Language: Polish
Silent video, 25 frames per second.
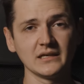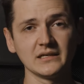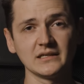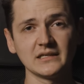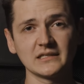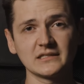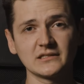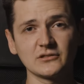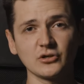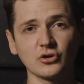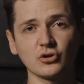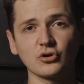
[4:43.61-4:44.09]

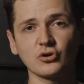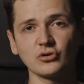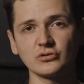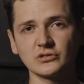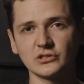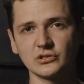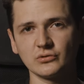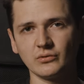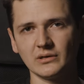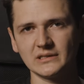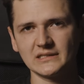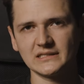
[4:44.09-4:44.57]
Jest to
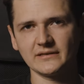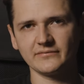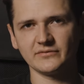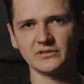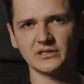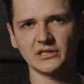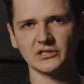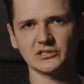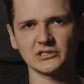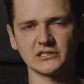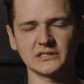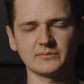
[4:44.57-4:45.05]
kontynuacja
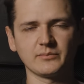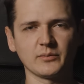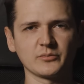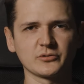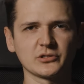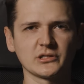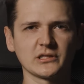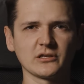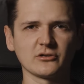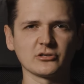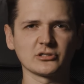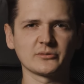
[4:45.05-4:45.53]
wydarzeń z
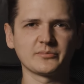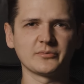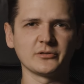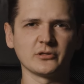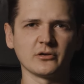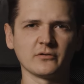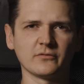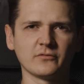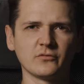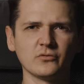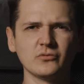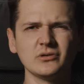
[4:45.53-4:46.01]
poprzedniego
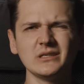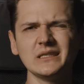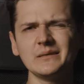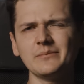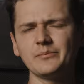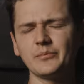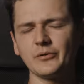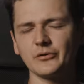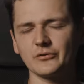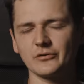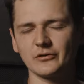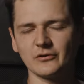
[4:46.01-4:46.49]
spin-offu i
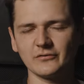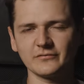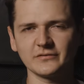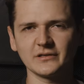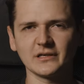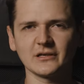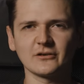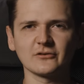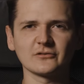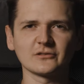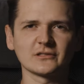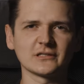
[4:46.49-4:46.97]

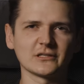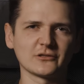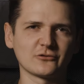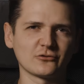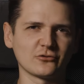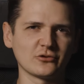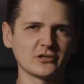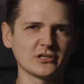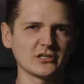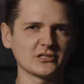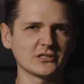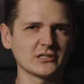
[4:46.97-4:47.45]
ponownie
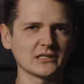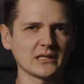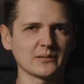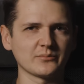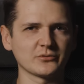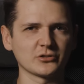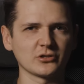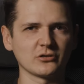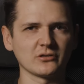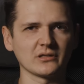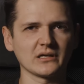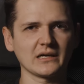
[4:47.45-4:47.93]
koncentruje się na
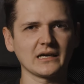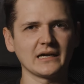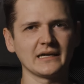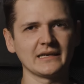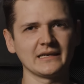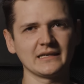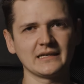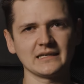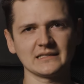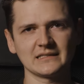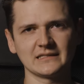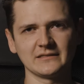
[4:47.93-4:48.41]
przygodach
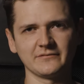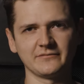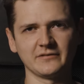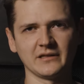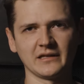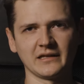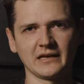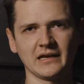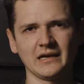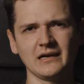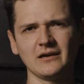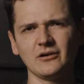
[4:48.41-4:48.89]
Erika
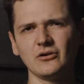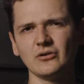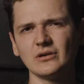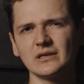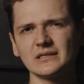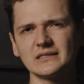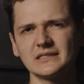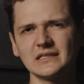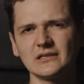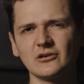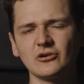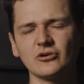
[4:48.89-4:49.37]
Stiflera
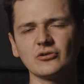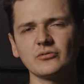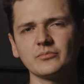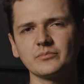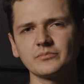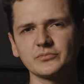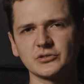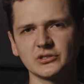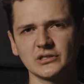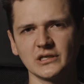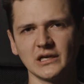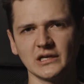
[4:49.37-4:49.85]
oraz jego
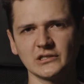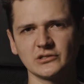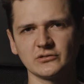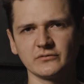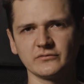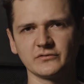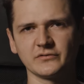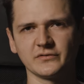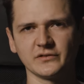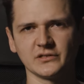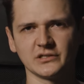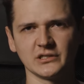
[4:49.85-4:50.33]

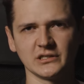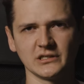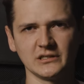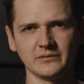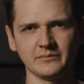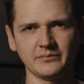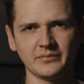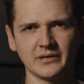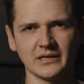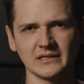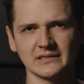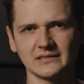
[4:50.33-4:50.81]
przyjaciół w świecie
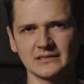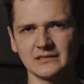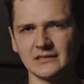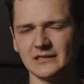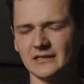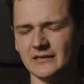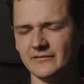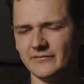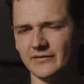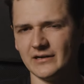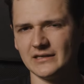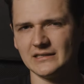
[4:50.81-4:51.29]
imprez,
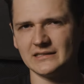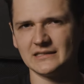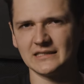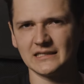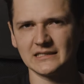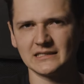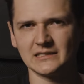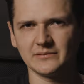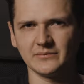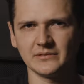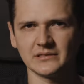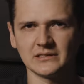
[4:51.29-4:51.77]

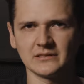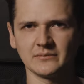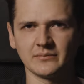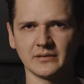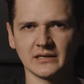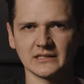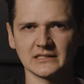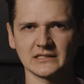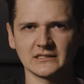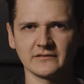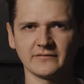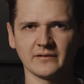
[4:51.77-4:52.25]
rywalizacji między
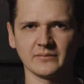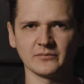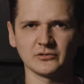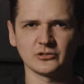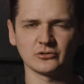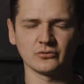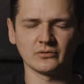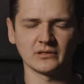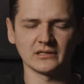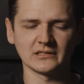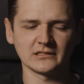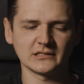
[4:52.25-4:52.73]
bractwami
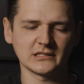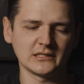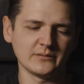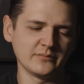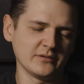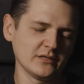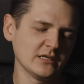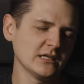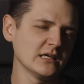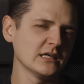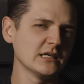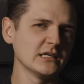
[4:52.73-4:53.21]

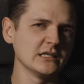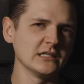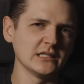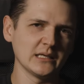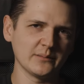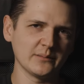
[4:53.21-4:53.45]
studenckimi i